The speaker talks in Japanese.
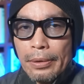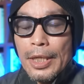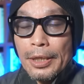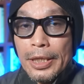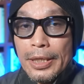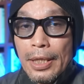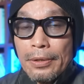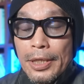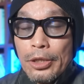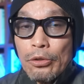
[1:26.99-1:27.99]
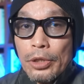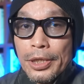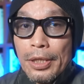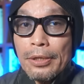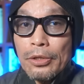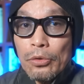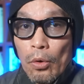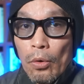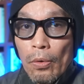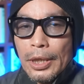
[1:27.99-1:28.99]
いや2021年ですよ。